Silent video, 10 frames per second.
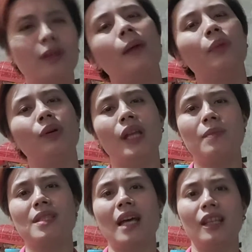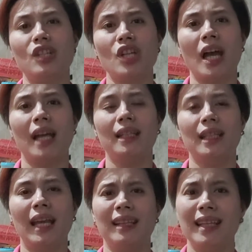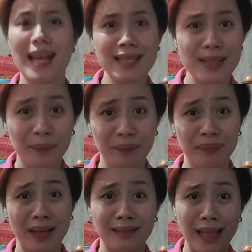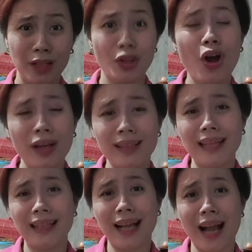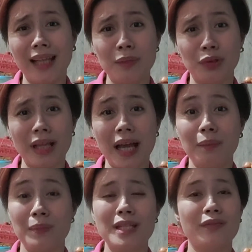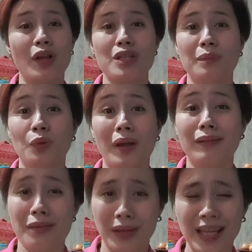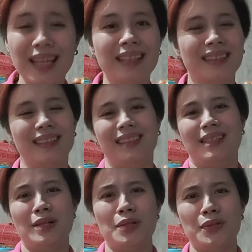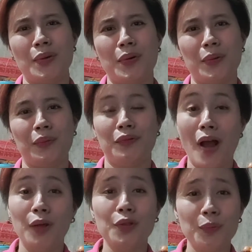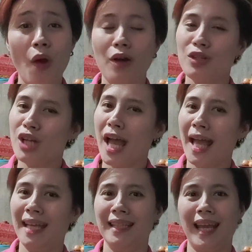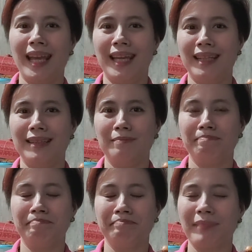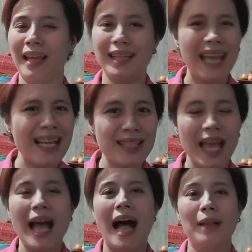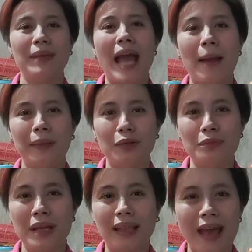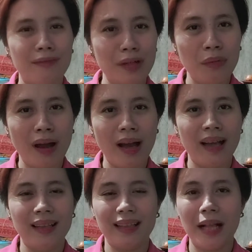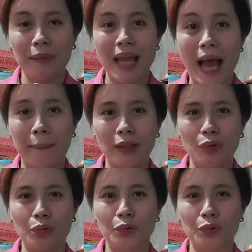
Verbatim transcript: lang po yung names natin dyan. And yes, TikTok, hindi natin kakalimutan, Miss Flossom 23. So, follow nyo po ako dyan. And yes, I'll be happy to meet everyone and I'll be happy to